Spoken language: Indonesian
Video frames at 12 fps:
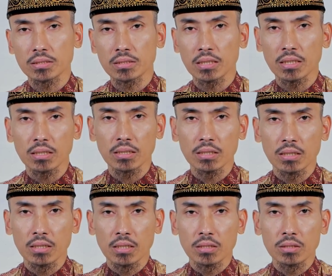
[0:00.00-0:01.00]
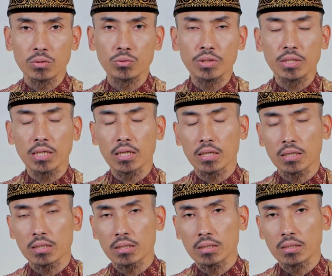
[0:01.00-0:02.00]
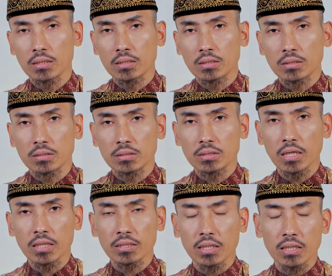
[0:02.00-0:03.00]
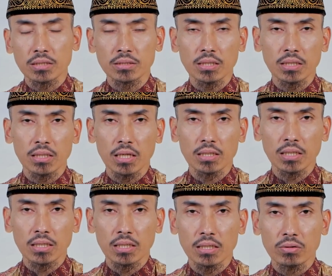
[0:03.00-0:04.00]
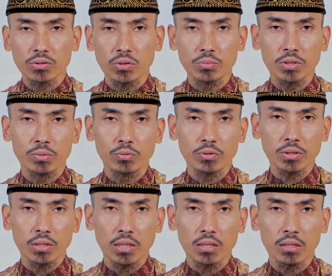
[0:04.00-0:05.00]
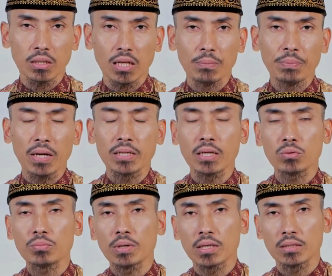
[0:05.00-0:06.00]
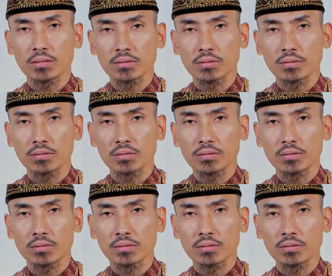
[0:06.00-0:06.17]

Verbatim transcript: ya dunia di antaranya adalah Rasulullah menyebutkan lapangnya rumah.